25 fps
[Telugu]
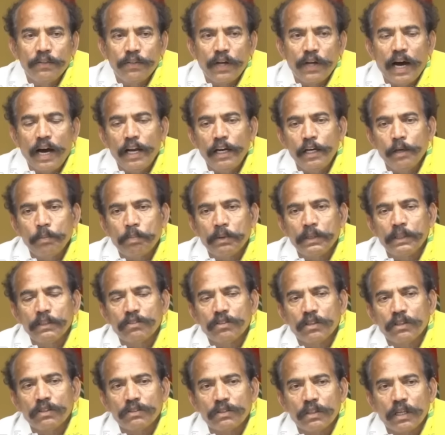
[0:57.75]
దాన్ని పది
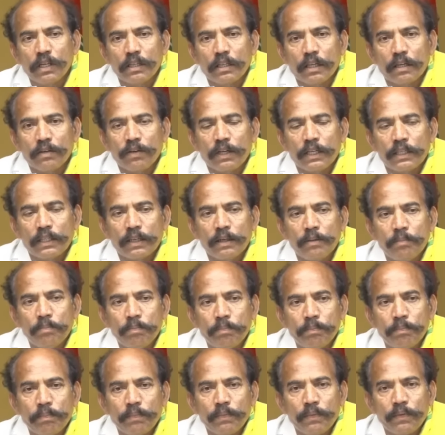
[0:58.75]
సంవత్సరాల తర్వాత
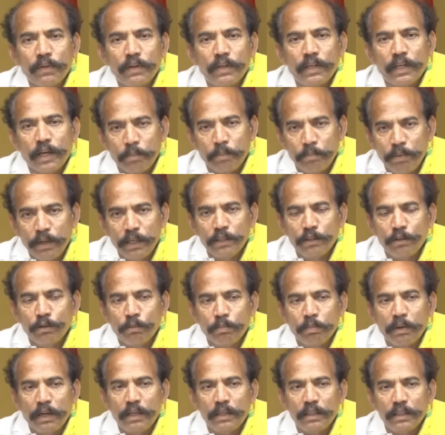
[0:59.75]
డెబ్బై ఐదు
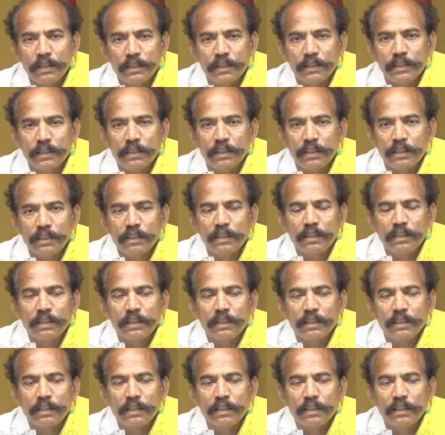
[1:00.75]
రూపాయలు చేసి